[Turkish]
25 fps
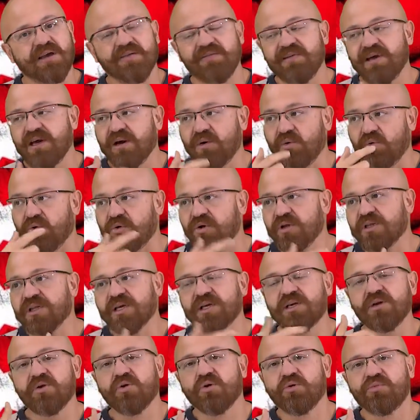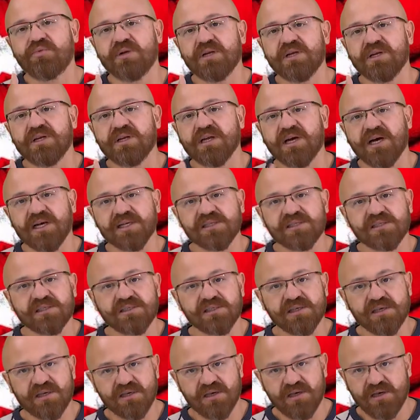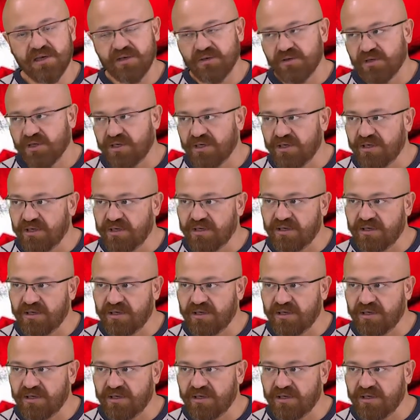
Ve oradaki lobileri aslında e,